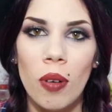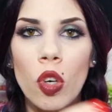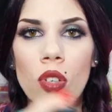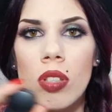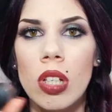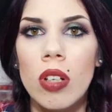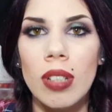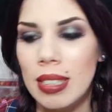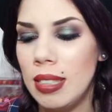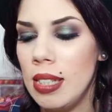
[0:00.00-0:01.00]
ve lo consiglio
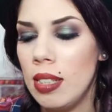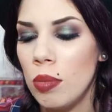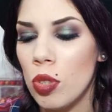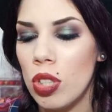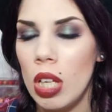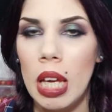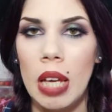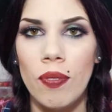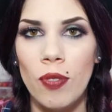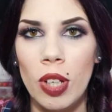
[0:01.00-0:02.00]
tantissimo
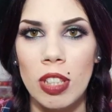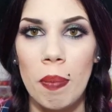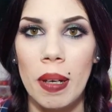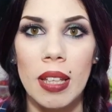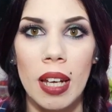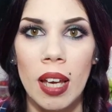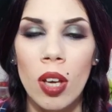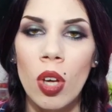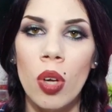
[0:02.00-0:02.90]
se volete prendere